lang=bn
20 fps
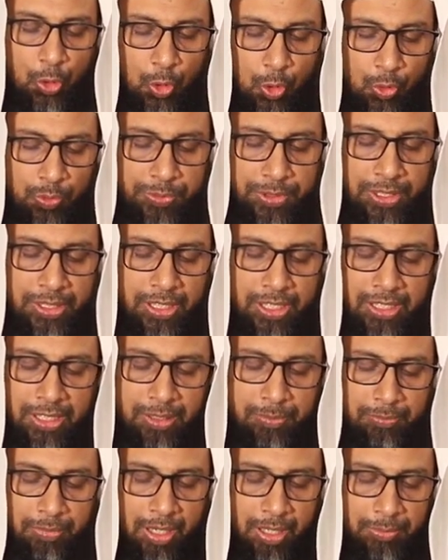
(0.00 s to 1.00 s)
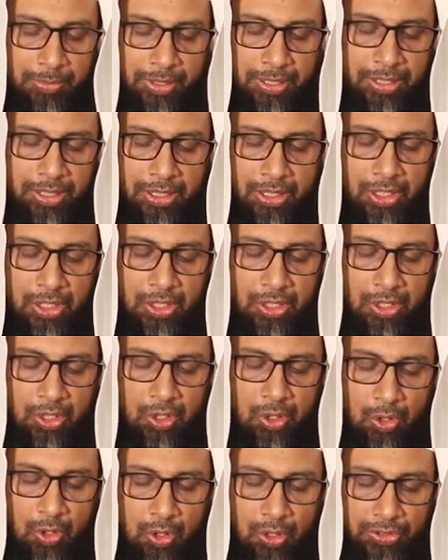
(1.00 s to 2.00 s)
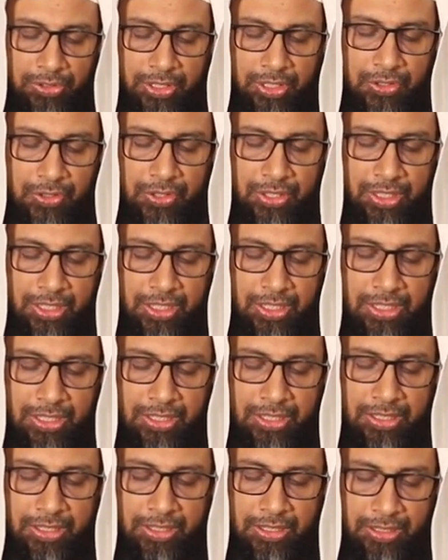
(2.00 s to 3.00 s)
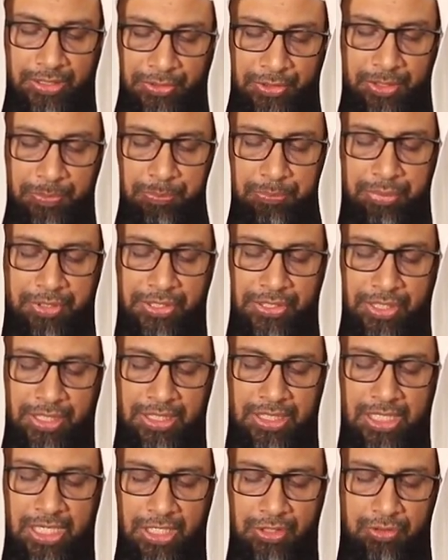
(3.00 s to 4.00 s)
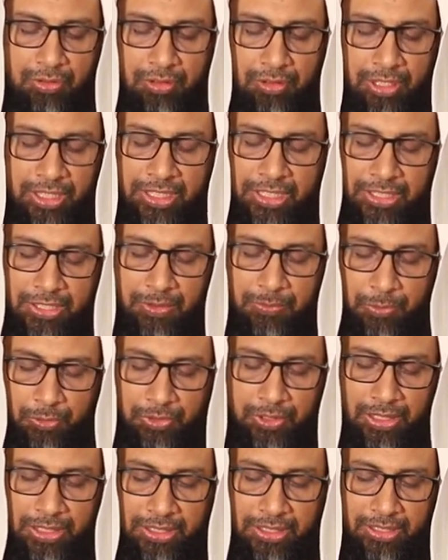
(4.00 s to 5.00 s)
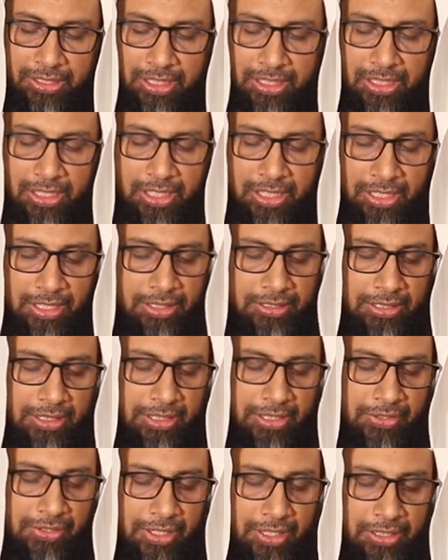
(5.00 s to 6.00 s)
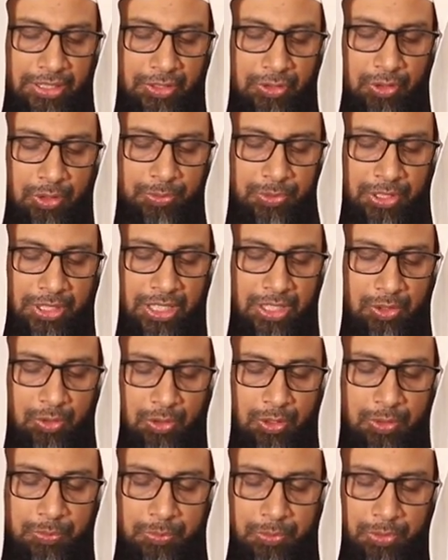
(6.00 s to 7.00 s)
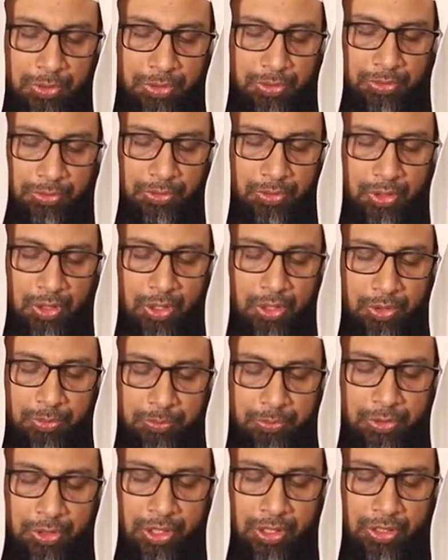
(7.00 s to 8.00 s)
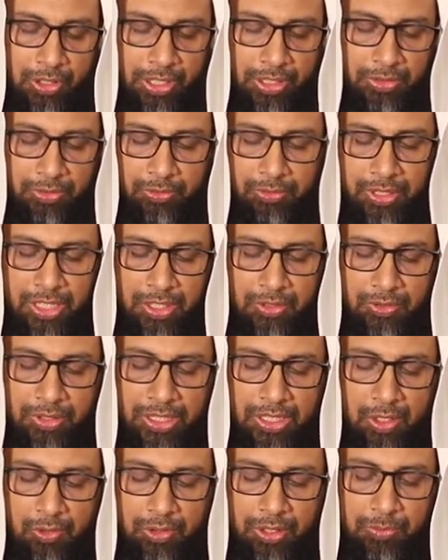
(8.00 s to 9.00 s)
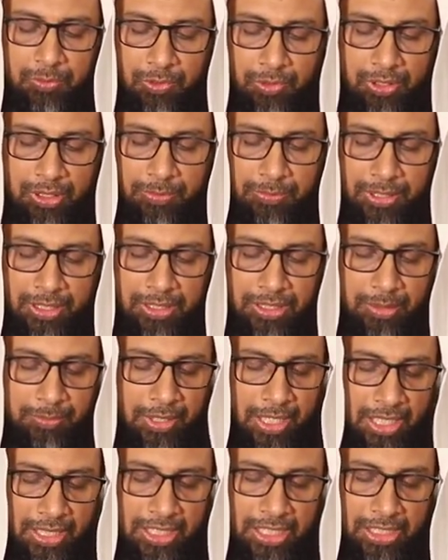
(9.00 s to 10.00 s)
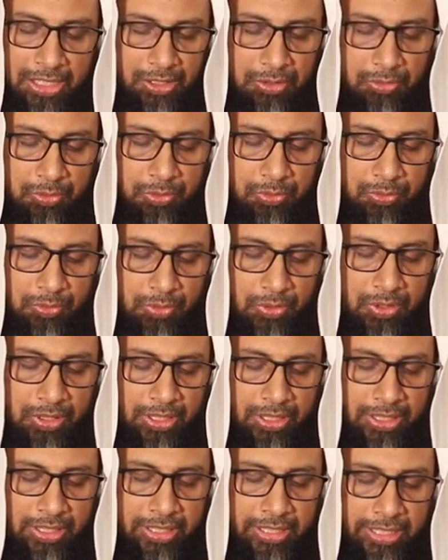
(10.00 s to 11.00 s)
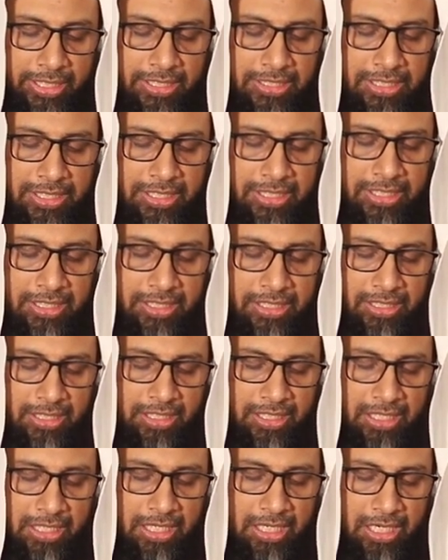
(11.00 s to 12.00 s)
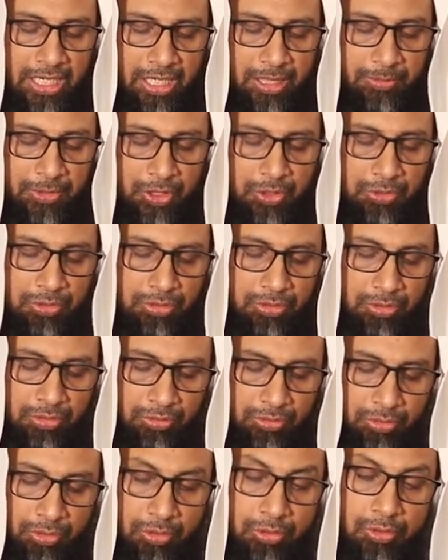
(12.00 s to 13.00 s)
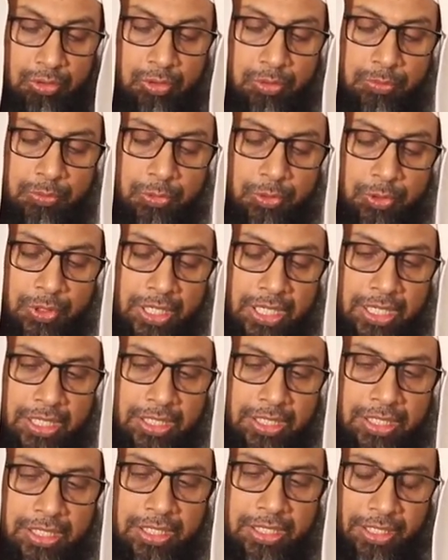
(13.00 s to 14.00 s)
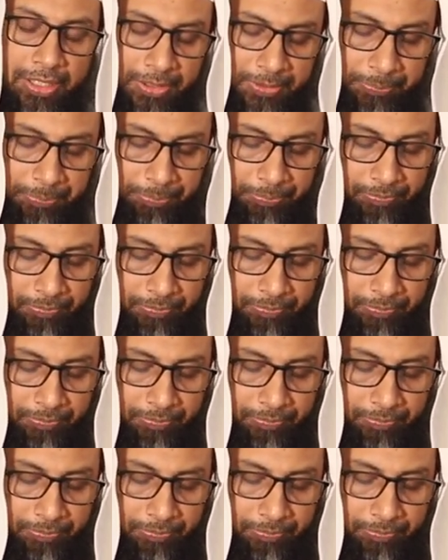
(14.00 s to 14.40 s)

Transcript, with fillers: খুবই খারাপভাবে হতাশা ডিপ্রেশন কাজ করে নিজের মধ্যে আল্লাহ তালার সাথে সব শেয়ার করার পরেও মনে হয় দুনিয়ায় যদি কাউকে বলতে পারতাম হালকা লাগতো এটা কি আমার জন্য কোনো রকম পরীক্ষা নিরীক্ষা